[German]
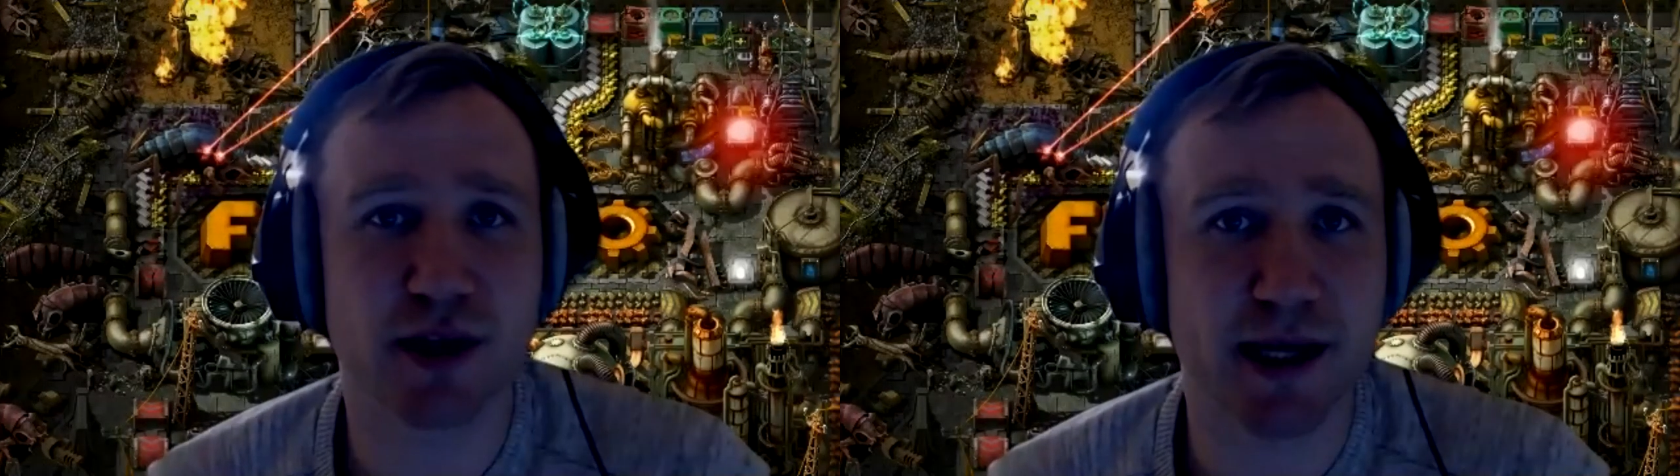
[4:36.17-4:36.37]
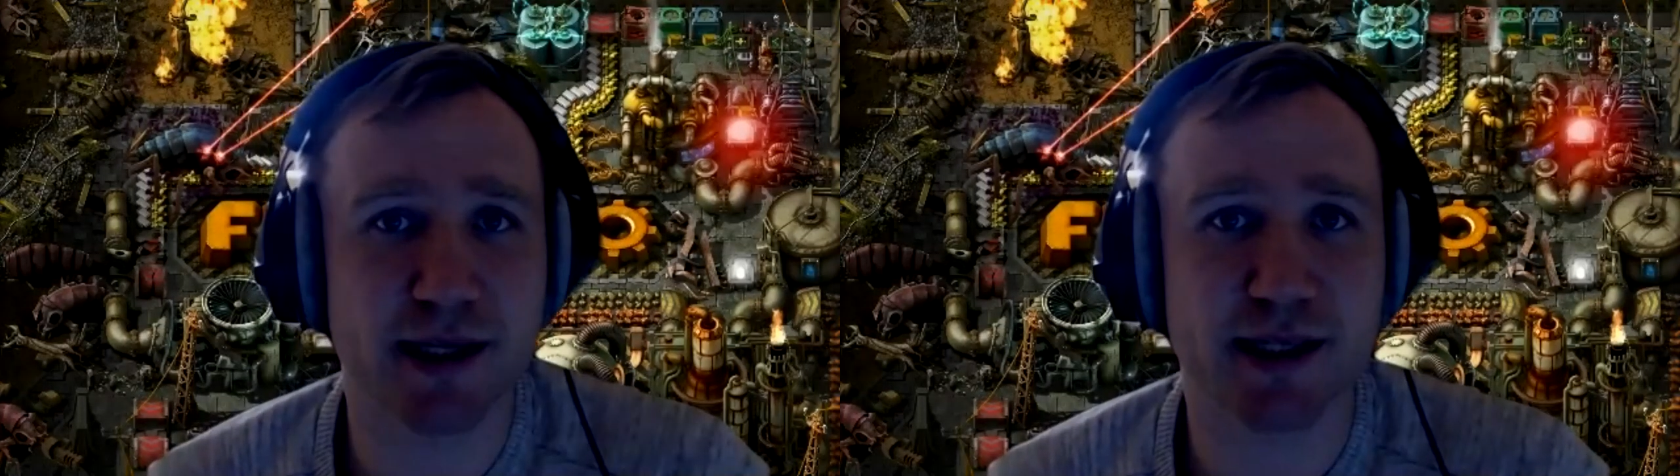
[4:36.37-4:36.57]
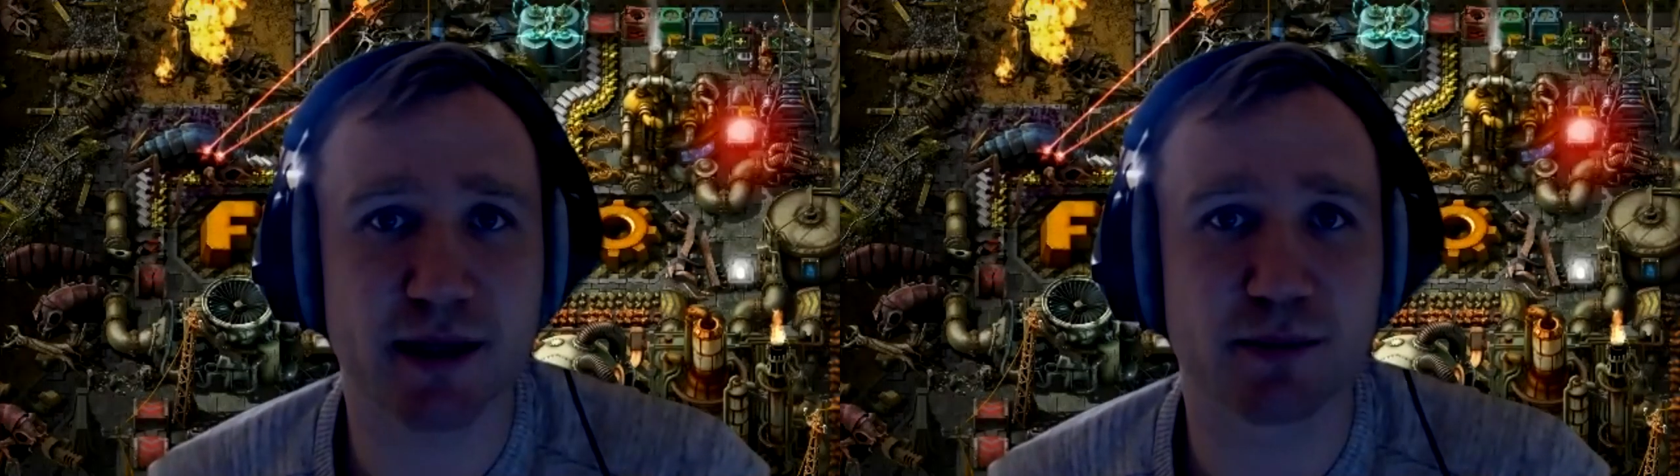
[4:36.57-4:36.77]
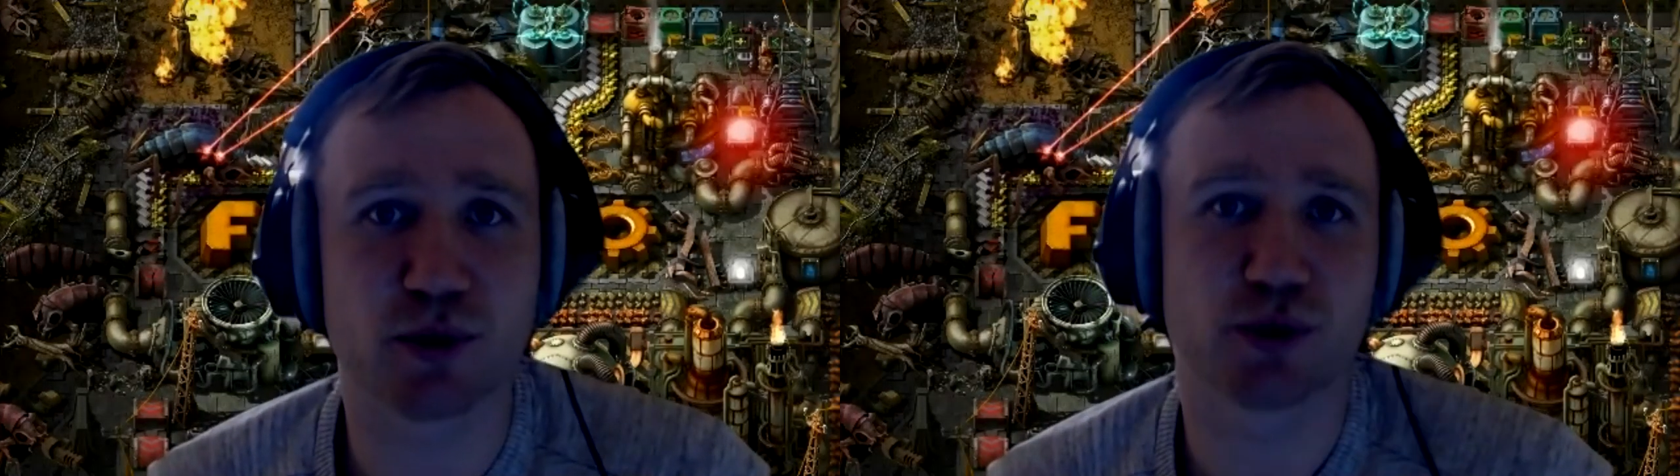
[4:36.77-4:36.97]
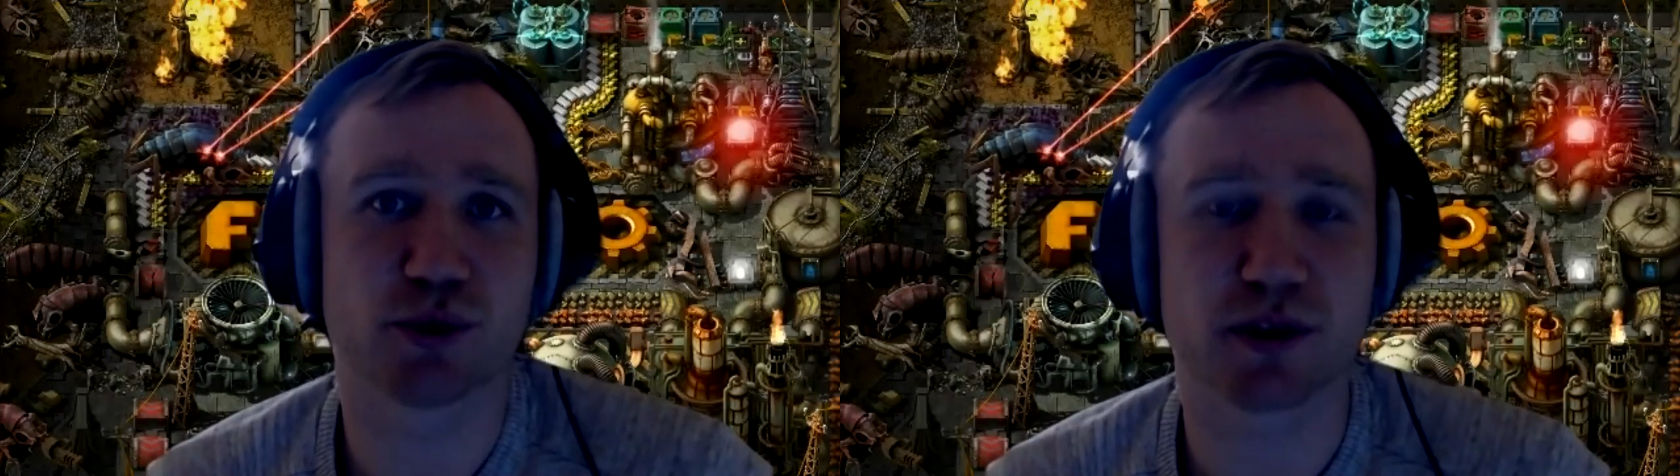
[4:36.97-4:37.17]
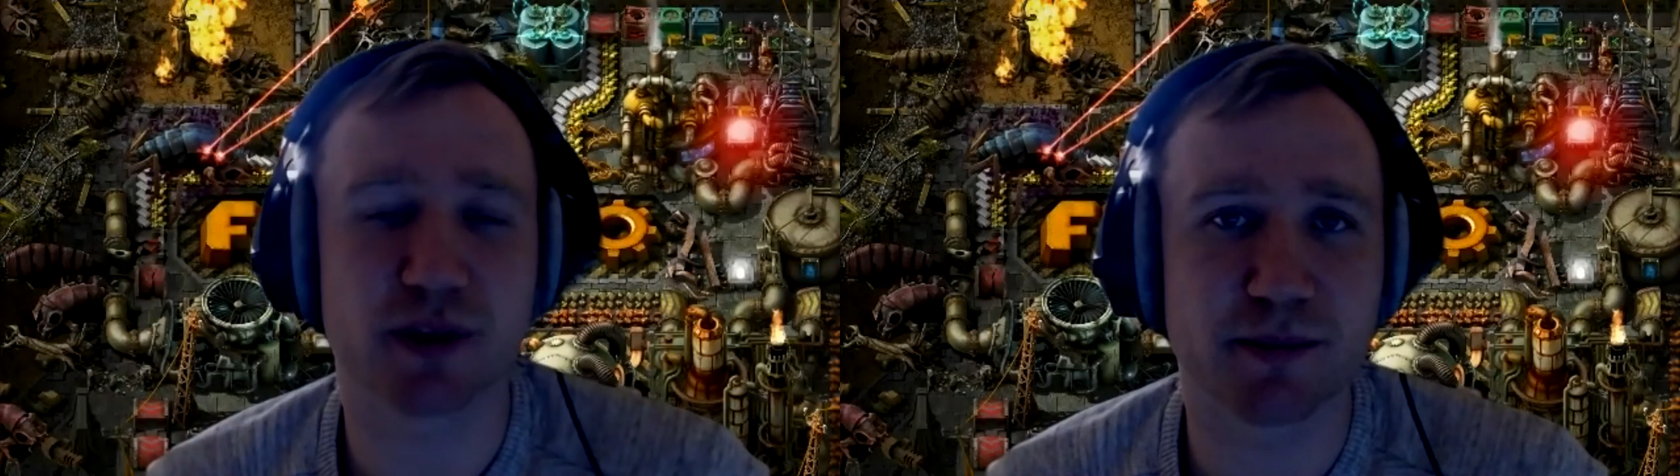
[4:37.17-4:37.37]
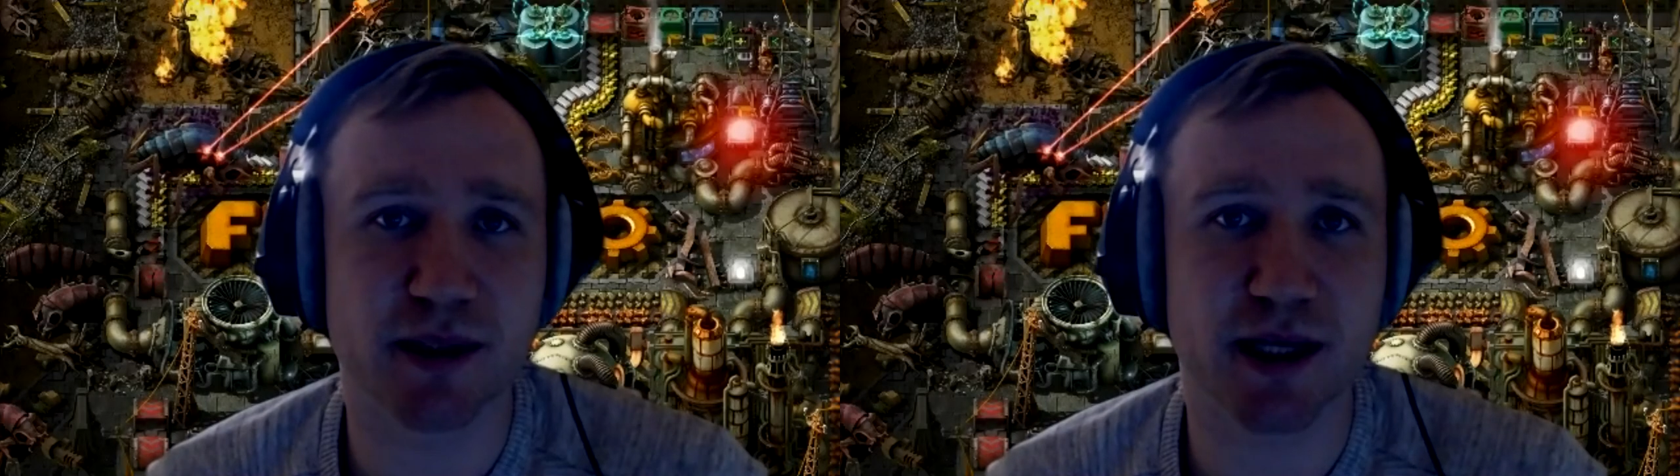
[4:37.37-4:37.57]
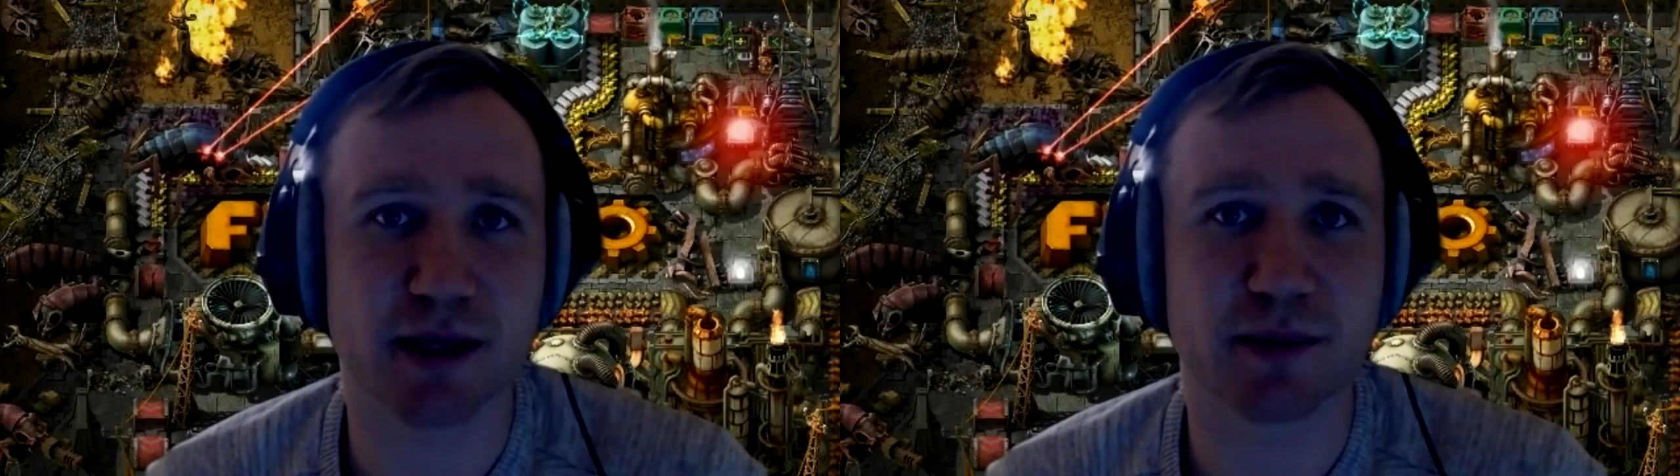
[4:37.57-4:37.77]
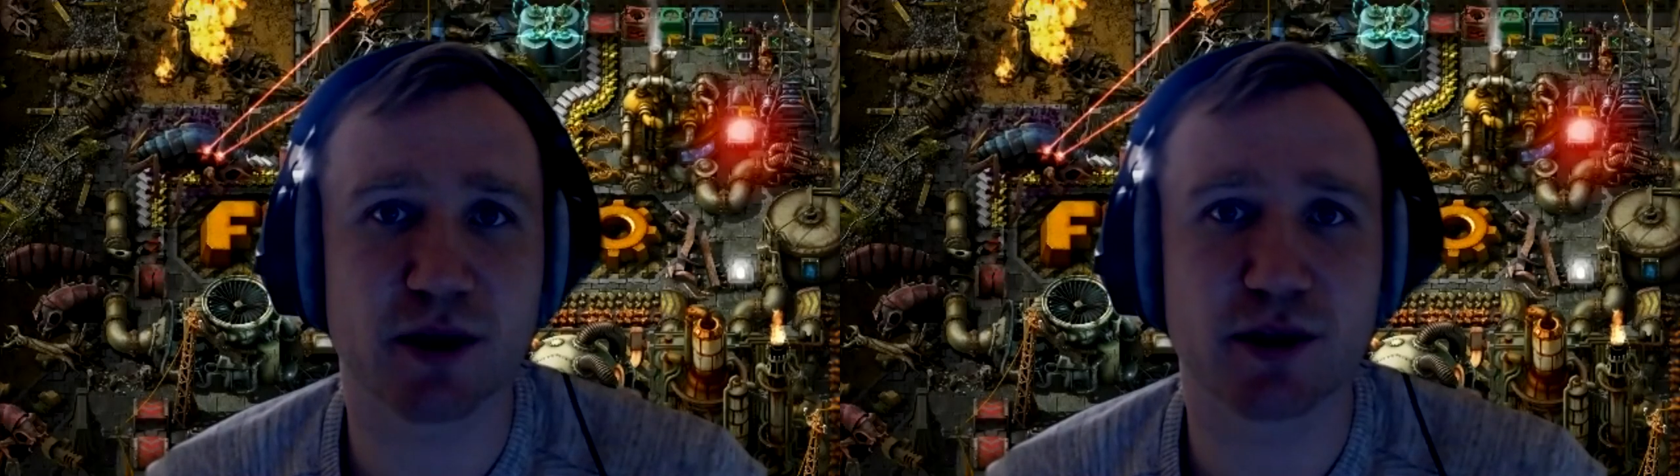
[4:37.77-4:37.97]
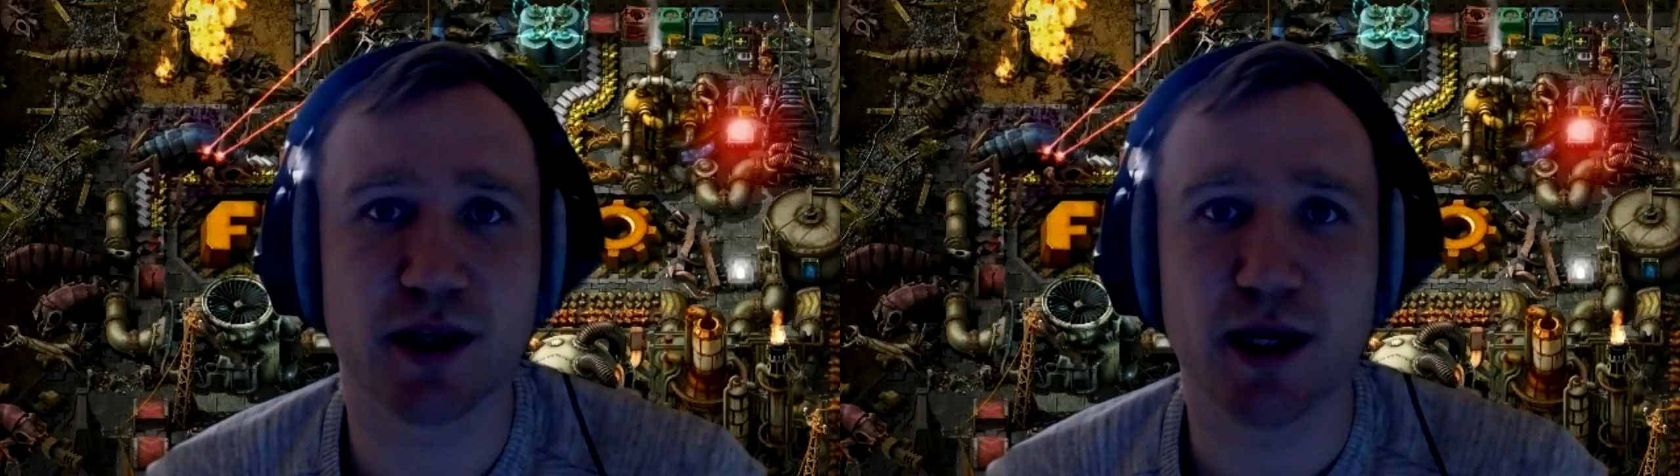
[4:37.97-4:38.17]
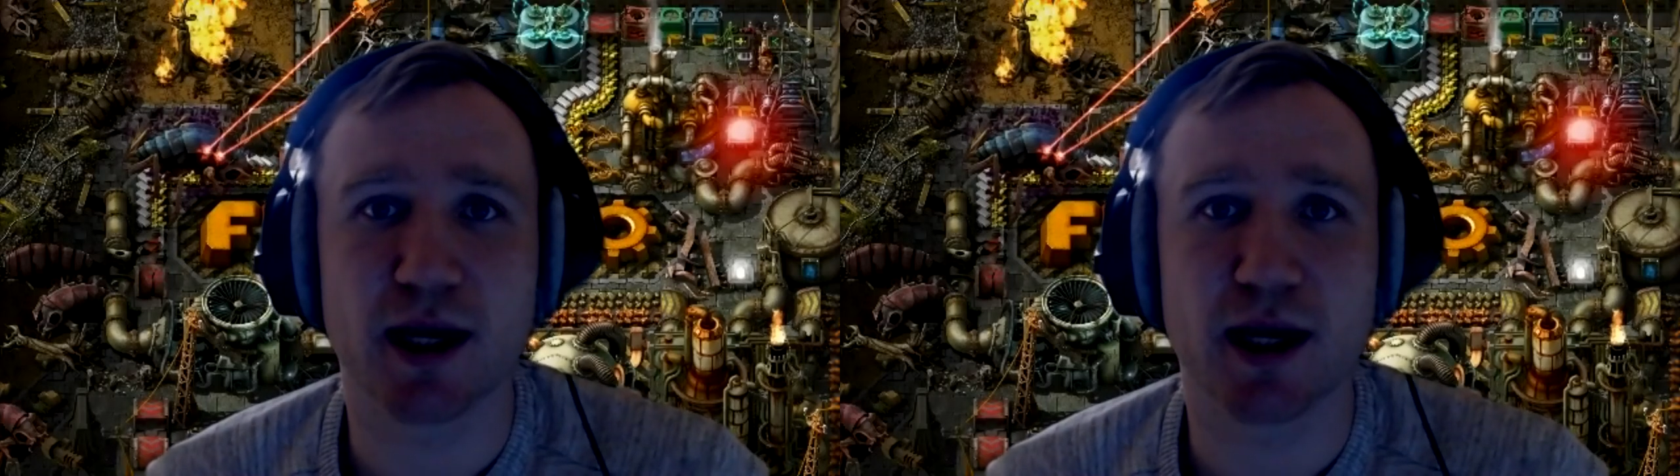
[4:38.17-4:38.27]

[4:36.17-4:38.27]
Endgame-Produkten mit einbauen,